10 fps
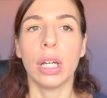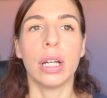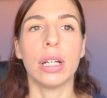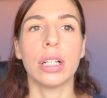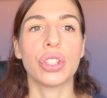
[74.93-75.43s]

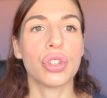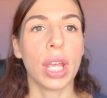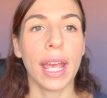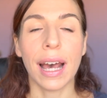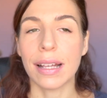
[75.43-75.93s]
eh,
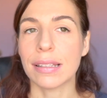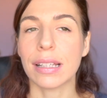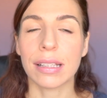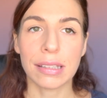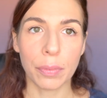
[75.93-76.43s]
c'è ansia
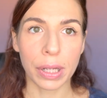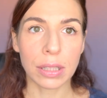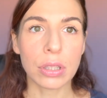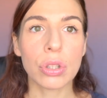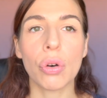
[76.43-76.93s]
da
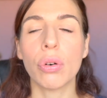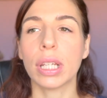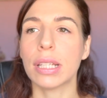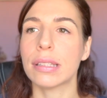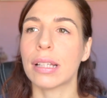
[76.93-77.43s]

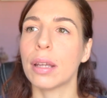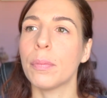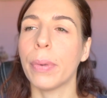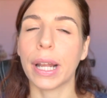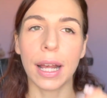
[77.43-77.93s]
separazione, sta
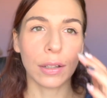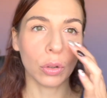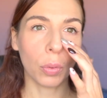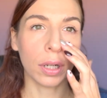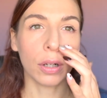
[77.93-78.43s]

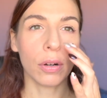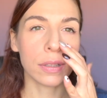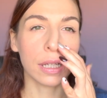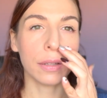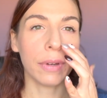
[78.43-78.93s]
imparando
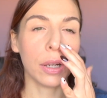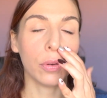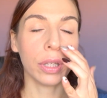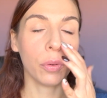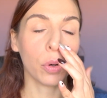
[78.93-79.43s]
qualcosa a livello
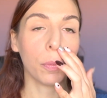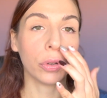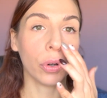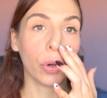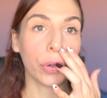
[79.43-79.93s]

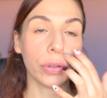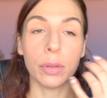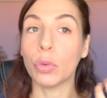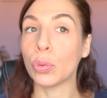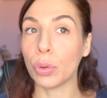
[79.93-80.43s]
neuromotorio di
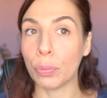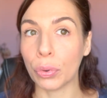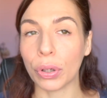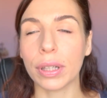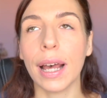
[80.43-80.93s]
molto
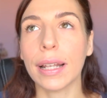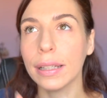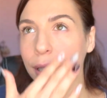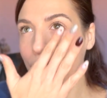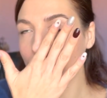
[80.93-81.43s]

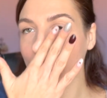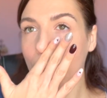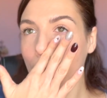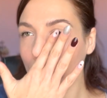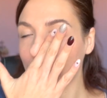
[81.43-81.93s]
importante,
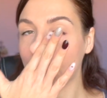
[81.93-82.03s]
eh,